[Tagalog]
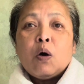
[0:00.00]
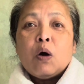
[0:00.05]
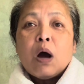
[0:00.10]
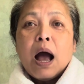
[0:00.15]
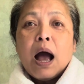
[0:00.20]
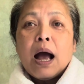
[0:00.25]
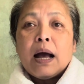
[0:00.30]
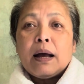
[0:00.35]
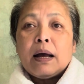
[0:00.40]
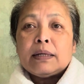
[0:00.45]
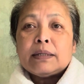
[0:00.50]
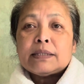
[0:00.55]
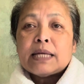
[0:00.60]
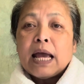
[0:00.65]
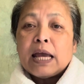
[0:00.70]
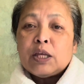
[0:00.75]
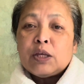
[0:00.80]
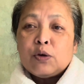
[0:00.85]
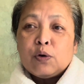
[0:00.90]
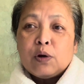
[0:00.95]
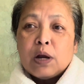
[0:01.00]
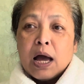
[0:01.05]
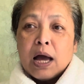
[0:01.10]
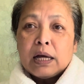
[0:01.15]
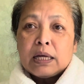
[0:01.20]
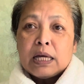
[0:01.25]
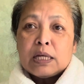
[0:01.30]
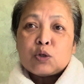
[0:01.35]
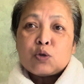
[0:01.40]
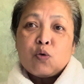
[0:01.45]
ang sa inyo lang
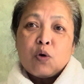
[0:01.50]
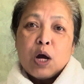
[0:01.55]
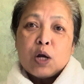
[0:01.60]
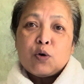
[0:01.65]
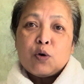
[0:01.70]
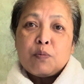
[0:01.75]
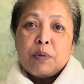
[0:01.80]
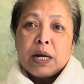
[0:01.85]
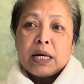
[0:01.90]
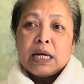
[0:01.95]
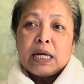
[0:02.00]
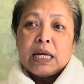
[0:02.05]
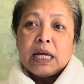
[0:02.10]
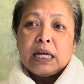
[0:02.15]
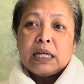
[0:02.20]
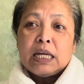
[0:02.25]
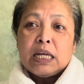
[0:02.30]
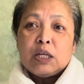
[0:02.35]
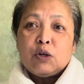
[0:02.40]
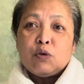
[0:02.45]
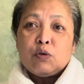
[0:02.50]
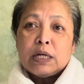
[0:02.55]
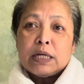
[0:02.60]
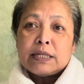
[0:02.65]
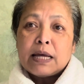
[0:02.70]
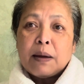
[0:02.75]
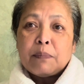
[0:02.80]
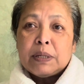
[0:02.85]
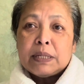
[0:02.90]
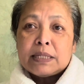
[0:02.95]
is kung anong marinig ninyo na
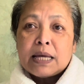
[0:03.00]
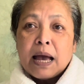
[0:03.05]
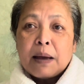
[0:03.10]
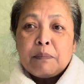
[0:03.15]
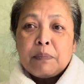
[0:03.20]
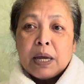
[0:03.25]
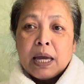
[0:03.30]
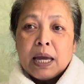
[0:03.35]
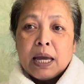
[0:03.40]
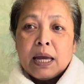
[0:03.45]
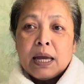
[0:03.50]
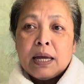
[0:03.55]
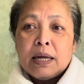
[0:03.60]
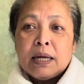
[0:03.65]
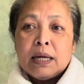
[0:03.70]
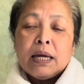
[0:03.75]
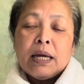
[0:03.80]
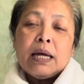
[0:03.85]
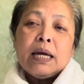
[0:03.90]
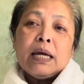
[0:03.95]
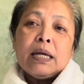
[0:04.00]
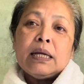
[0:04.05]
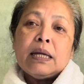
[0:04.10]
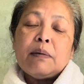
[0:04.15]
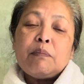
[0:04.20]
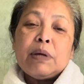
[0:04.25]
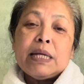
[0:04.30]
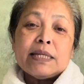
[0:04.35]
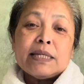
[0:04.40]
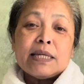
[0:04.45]
sabi-sabi na
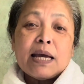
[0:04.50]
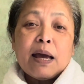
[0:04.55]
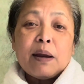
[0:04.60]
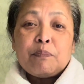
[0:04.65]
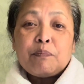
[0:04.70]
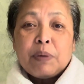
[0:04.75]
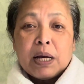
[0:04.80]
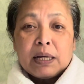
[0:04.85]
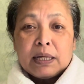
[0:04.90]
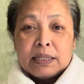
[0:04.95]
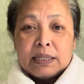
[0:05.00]
minsan pag